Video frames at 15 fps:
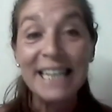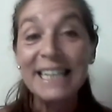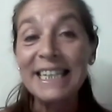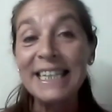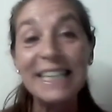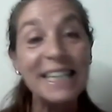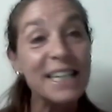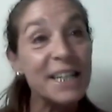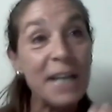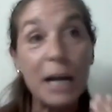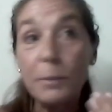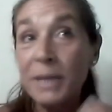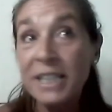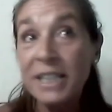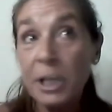Y
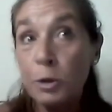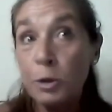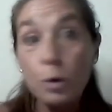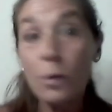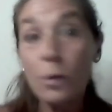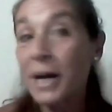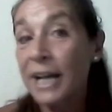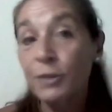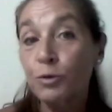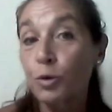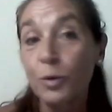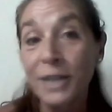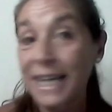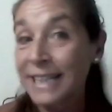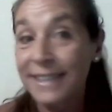realmente nunca
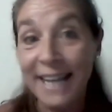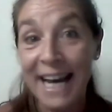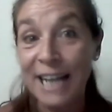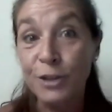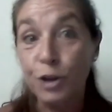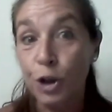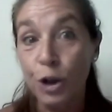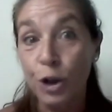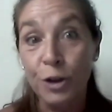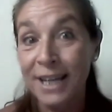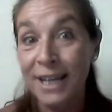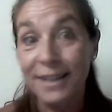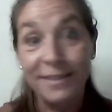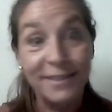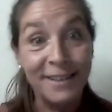estudié teatro
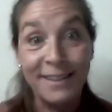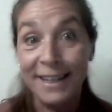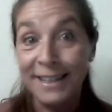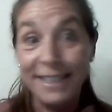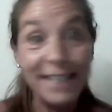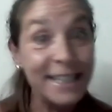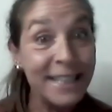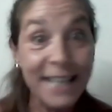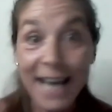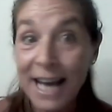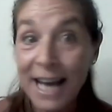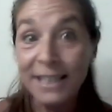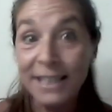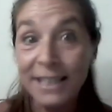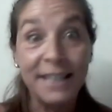ni de
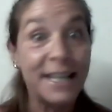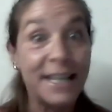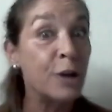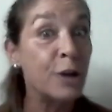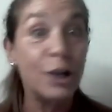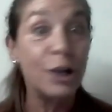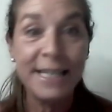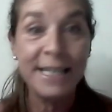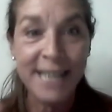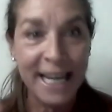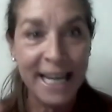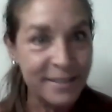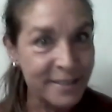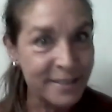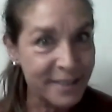niña ni de
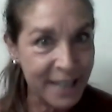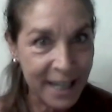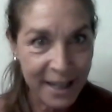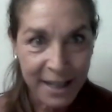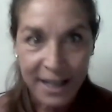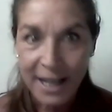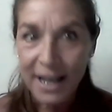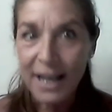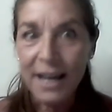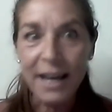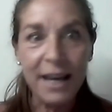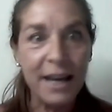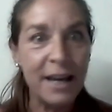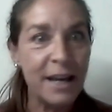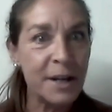adolescente.
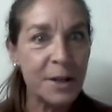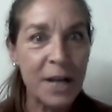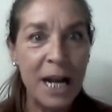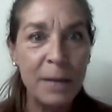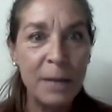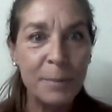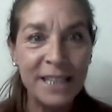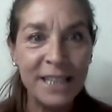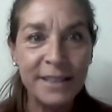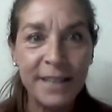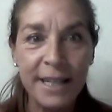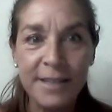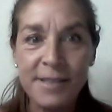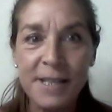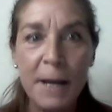Eh,
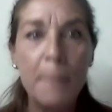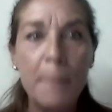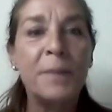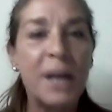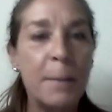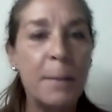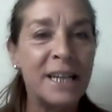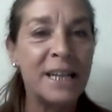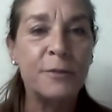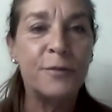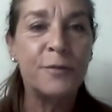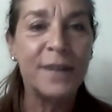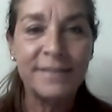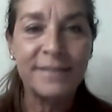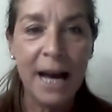realmente siempre
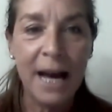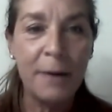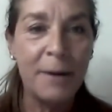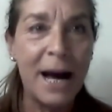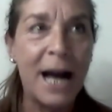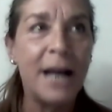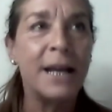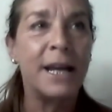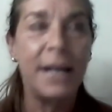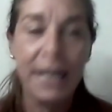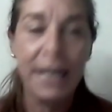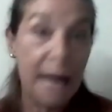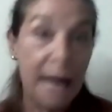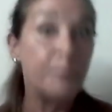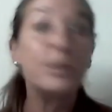manifestaba
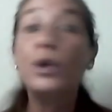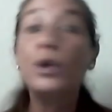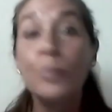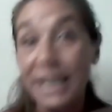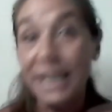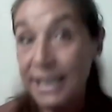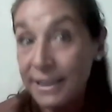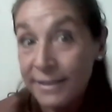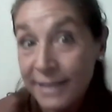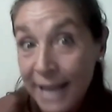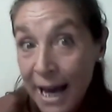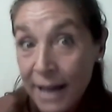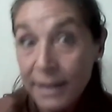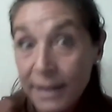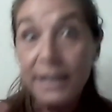el camino
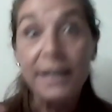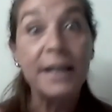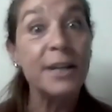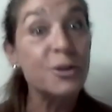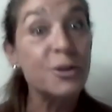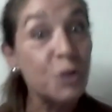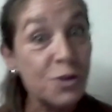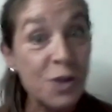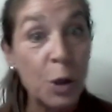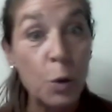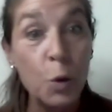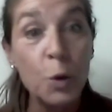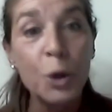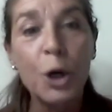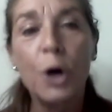humanista, eso
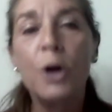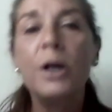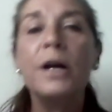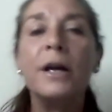seguro,